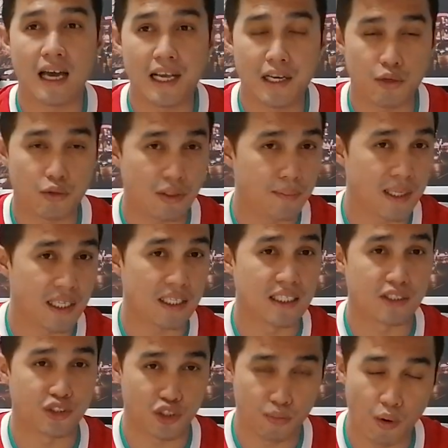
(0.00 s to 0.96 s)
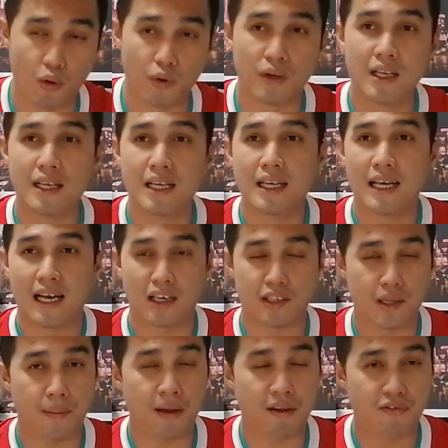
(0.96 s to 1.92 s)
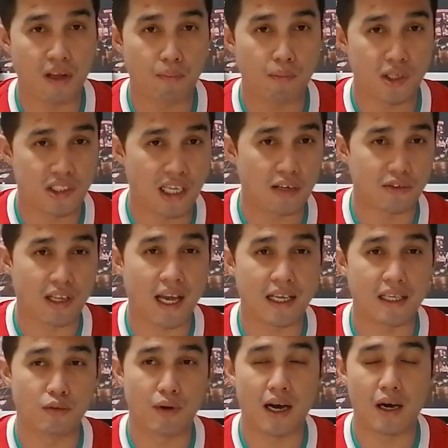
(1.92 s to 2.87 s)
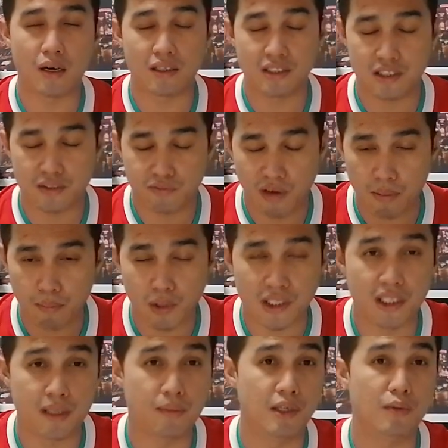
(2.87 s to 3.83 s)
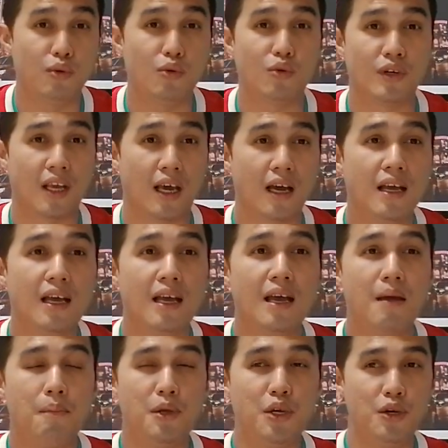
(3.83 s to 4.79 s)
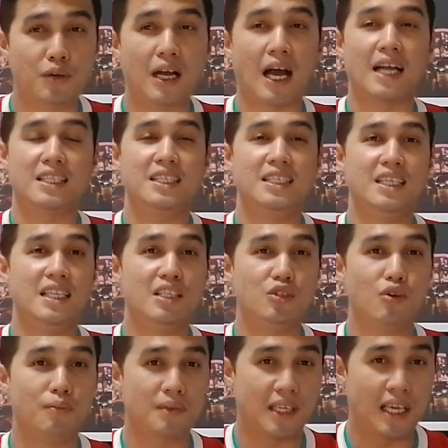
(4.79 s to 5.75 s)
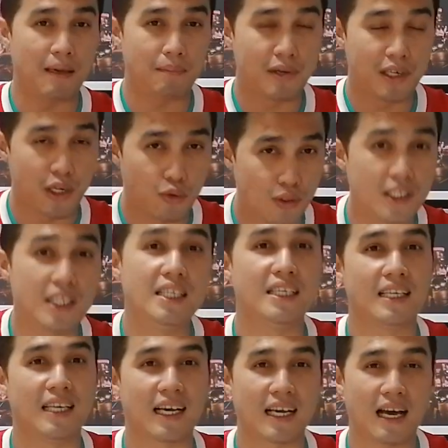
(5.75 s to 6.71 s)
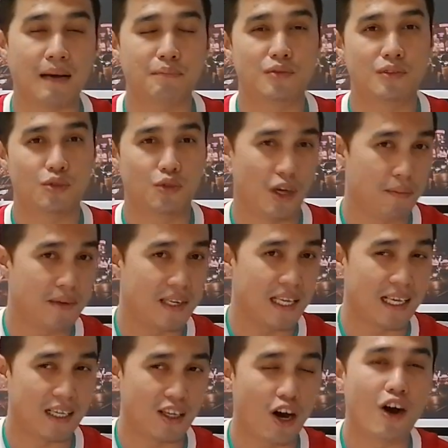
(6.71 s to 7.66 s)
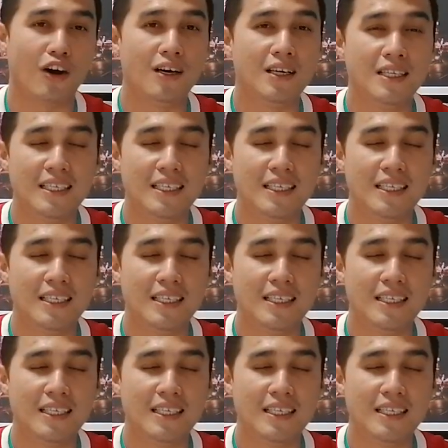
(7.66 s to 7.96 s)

ให้เร็วขึ้นมาอีกหนึ่งชั่วโมง แล้วก็ทำให้แฟนบอลชาวไทยหรือว่าแฟนบอลทีมลิเวอร์พูลเนี่ยมีโอกาสที่จะได้ชมเกมเร็วขึ้นนะครับ ตัวเอมินเองก็